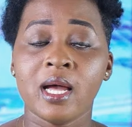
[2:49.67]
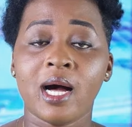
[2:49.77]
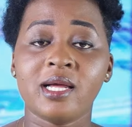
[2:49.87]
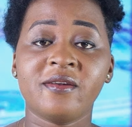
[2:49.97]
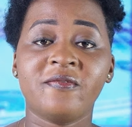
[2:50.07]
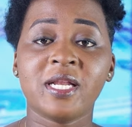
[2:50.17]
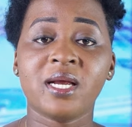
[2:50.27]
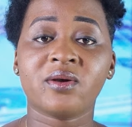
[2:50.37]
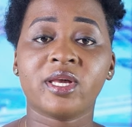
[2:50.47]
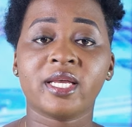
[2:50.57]
En effet,
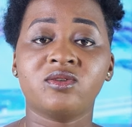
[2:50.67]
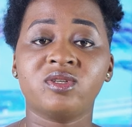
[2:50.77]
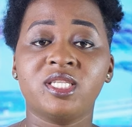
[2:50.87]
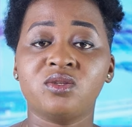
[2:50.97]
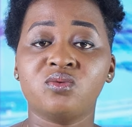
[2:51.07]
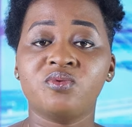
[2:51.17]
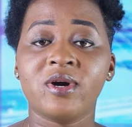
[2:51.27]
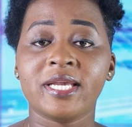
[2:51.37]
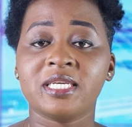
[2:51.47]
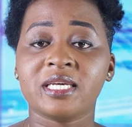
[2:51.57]
la requête de
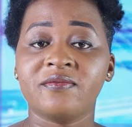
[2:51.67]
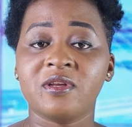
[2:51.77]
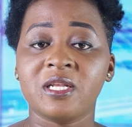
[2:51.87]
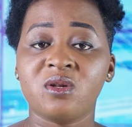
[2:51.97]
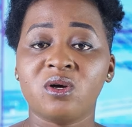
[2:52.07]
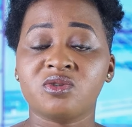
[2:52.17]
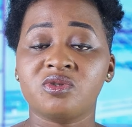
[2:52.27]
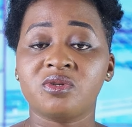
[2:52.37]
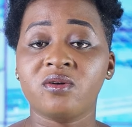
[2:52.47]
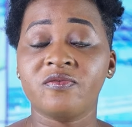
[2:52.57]
Tinubu a été révélée lors
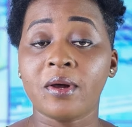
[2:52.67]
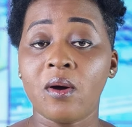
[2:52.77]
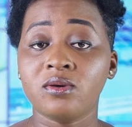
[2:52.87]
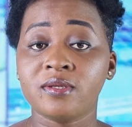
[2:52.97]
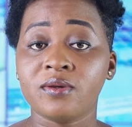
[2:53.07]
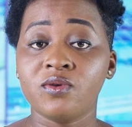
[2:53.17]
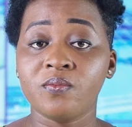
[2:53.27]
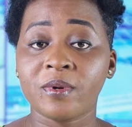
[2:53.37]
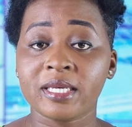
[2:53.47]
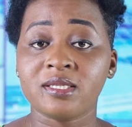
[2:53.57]
d'une conférence de
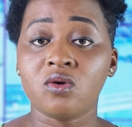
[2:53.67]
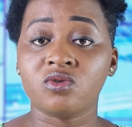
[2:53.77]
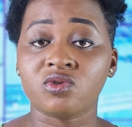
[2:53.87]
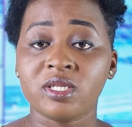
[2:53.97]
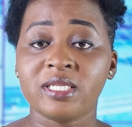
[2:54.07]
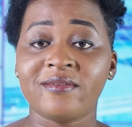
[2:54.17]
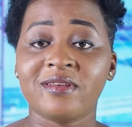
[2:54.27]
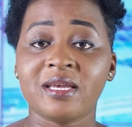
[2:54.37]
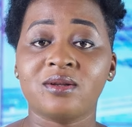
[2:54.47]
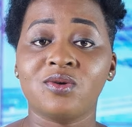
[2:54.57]
presse conjointe
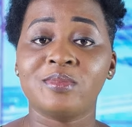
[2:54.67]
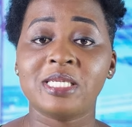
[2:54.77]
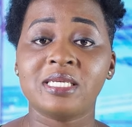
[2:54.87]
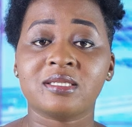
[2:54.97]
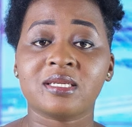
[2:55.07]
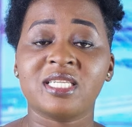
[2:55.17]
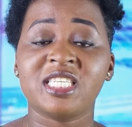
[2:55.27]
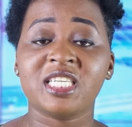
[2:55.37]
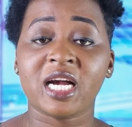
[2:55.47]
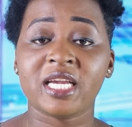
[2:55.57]
avec le ministre
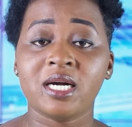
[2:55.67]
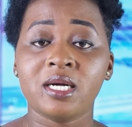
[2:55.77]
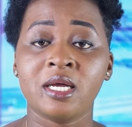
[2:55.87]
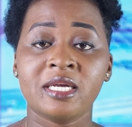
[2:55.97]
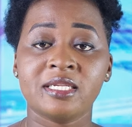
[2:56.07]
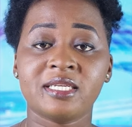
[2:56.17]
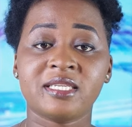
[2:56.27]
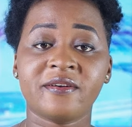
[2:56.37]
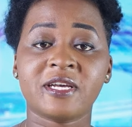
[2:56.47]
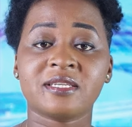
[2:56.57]
nigérien
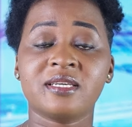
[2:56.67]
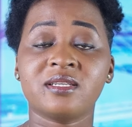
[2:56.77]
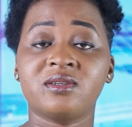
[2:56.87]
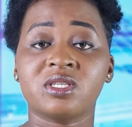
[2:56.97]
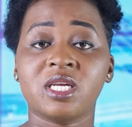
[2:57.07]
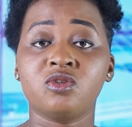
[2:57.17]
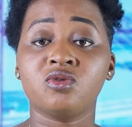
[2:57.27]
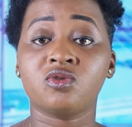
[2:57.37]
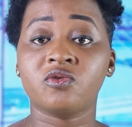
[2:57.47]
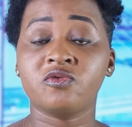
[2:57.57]
des Affaires étrangères
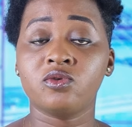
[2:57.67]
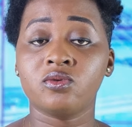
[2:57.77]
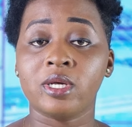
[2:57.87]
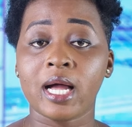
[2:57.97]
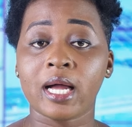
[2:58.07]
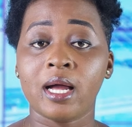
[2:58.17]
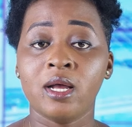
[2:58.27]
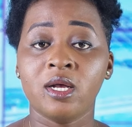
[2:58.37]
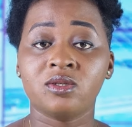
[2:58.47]
Youssouf Tougar.